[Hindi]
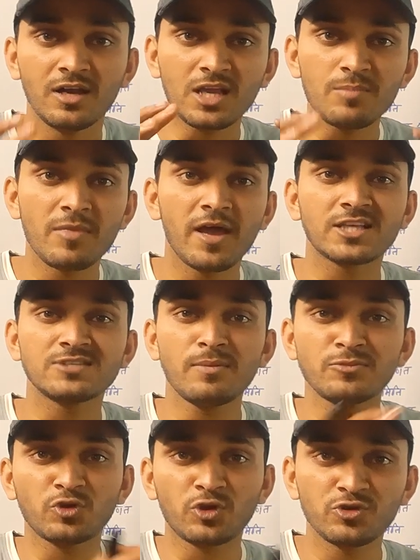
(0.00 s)
लेकिन
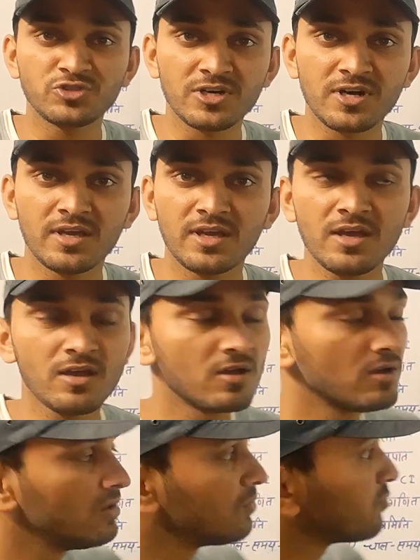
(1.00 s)
मैक्सिमम जो क्वेश्चन रहेंगे
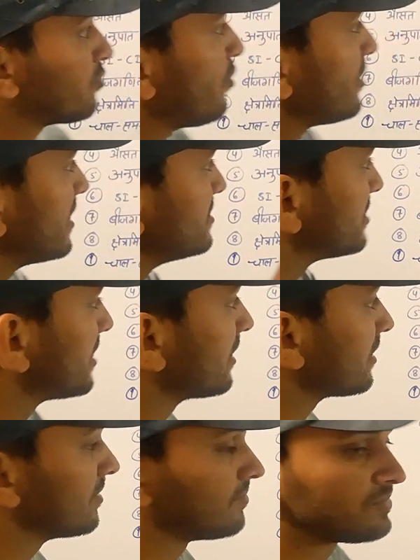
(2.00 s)
वो यहीं से
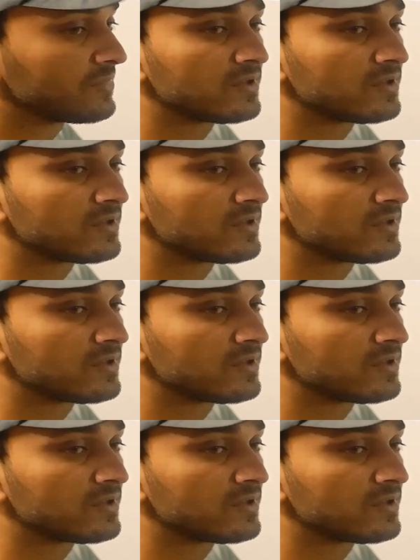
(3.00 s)
रहेंगे